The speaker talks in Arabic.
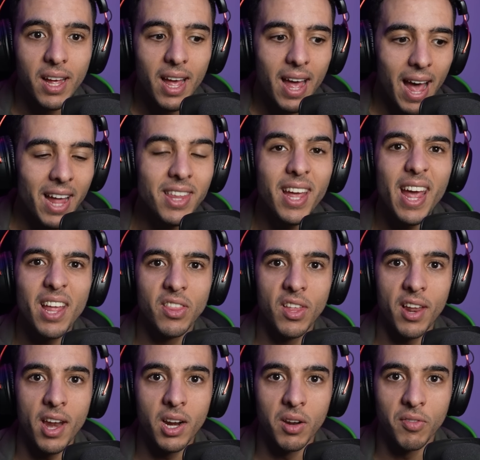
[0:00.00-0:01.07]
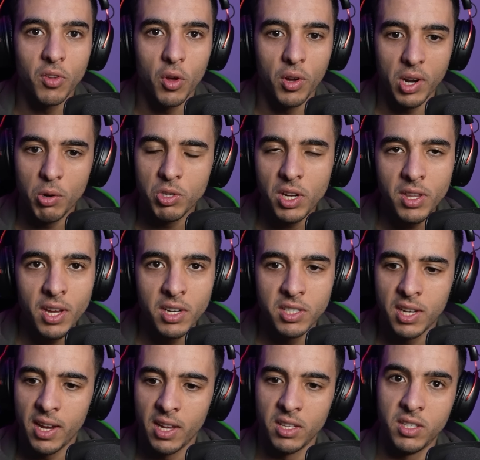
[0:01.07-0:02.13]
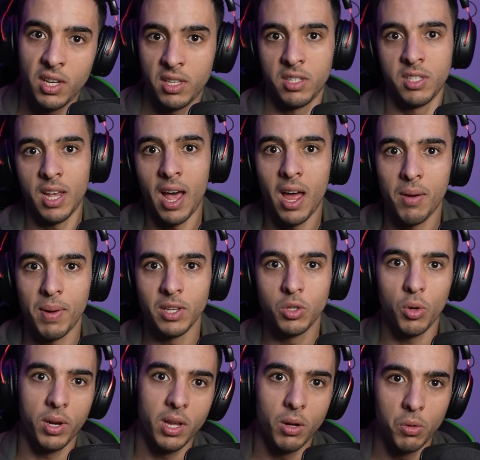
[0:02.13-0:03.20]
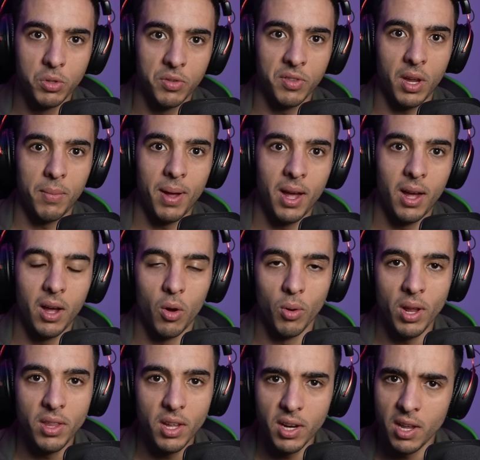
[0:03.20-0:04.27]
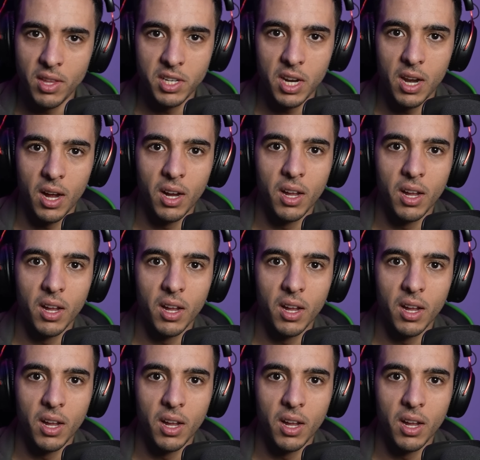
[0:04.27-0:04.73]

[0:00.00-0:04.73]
عاد غيأذن عليك الفطور ايوا واش انت انت تسحر مع تركيا وتفطر مع هولندا شي لا